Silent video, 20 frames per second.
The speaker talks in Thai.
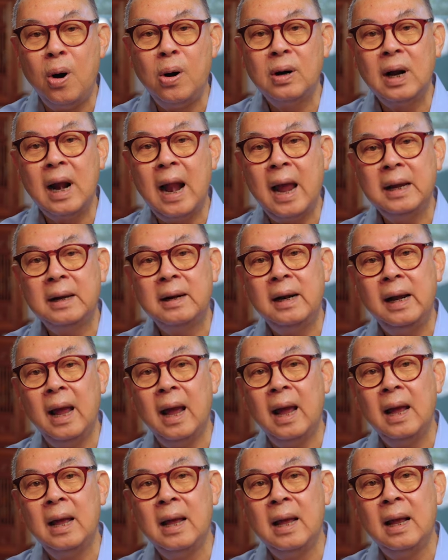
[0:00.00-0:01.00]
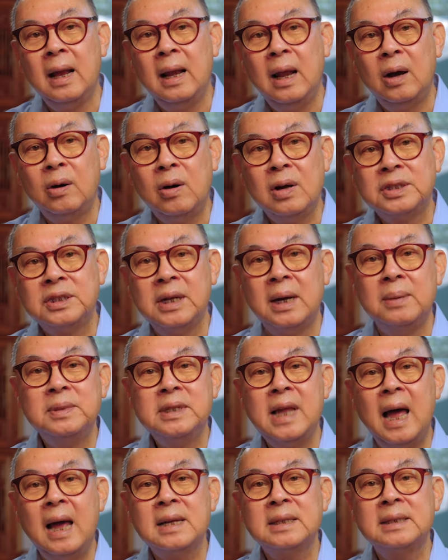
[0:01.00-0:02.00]
องไกลเกลี่ยแล้วก็เสริม
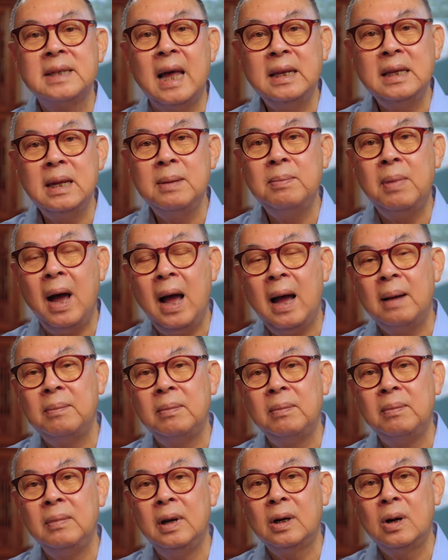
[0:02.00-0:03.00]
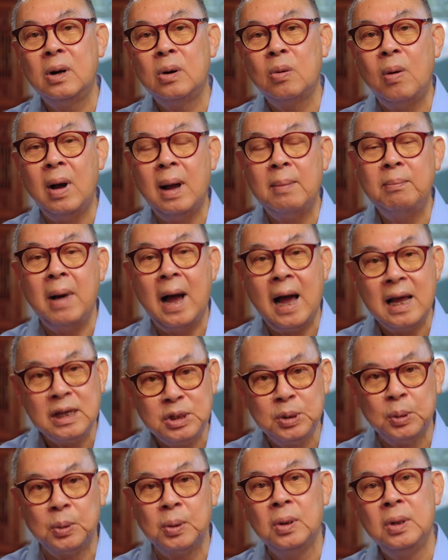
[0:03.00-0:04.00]
สร้างสันติภาพแล้วก็ความผา
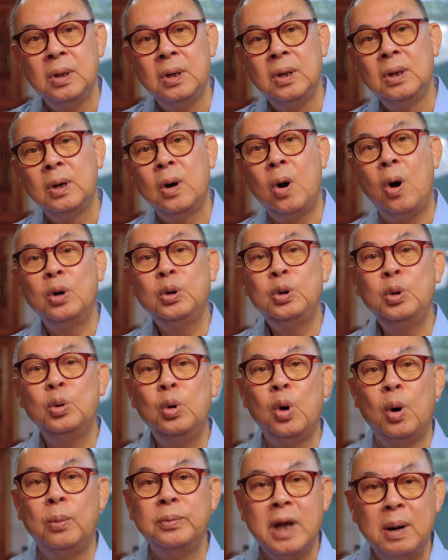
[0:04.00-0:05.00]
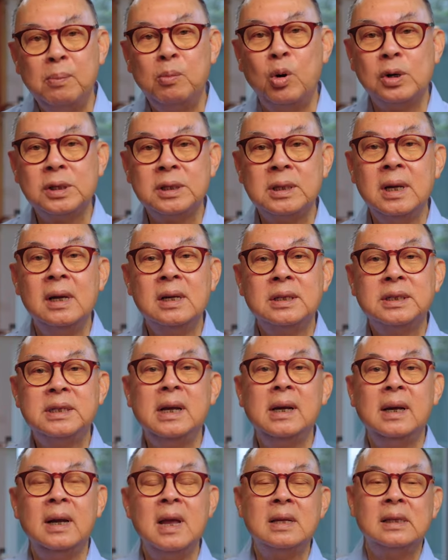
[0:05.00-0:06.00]
สุกของยุโรปทั้งหมด
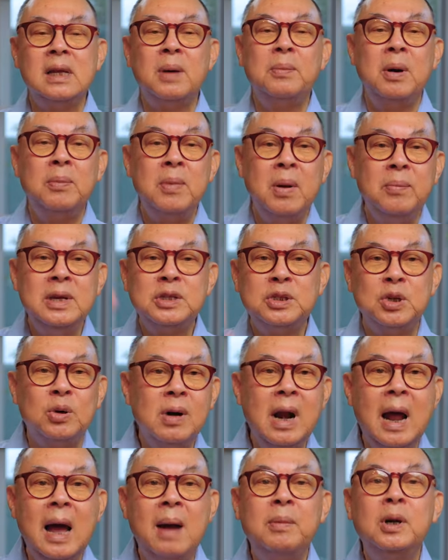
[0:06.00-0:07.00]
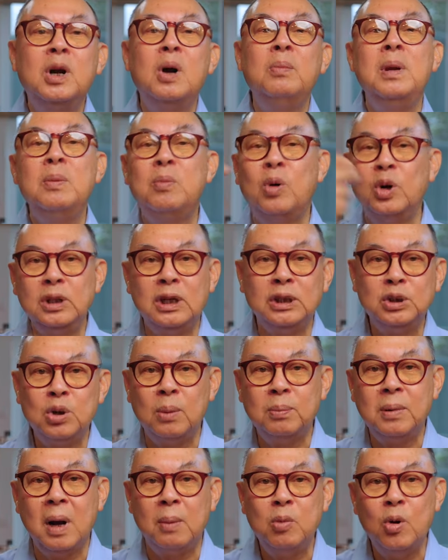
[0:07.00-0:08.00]
ซึ่งถ้าเกิดมันมีสงครามมันก็มีผลกระท
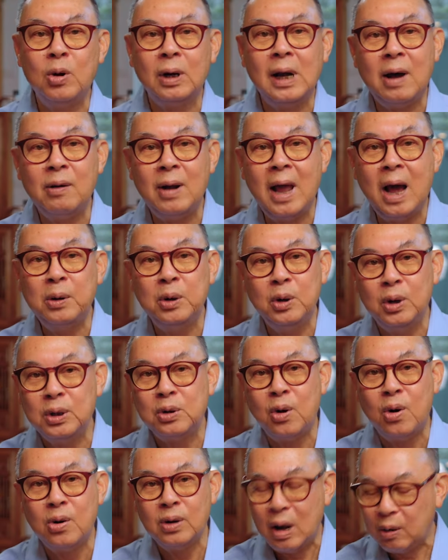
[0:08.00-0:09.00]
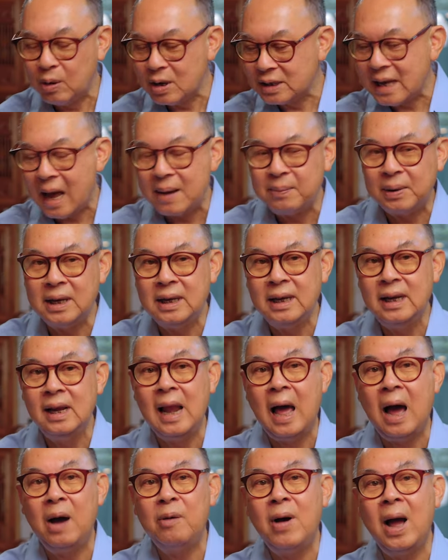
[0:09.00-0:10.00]
บกับพวกเราแล้วโดยตรง เราก็ทราบกันดี
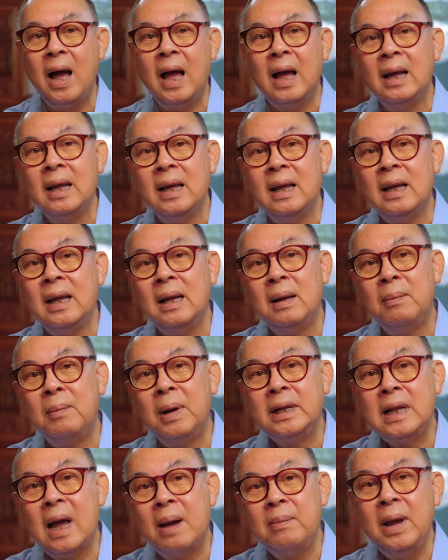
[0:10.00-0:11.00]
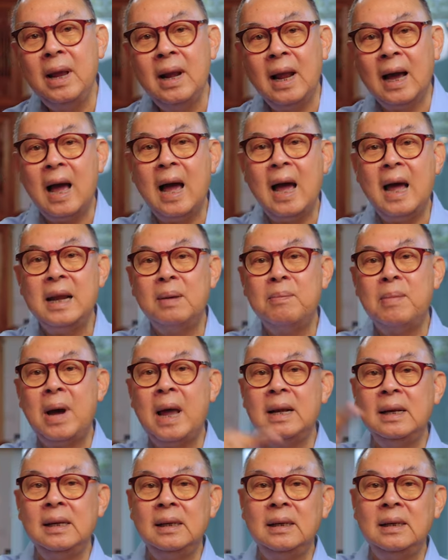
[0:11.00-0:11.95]
แล้วว่า มันทำให้ราคาน้ำมัน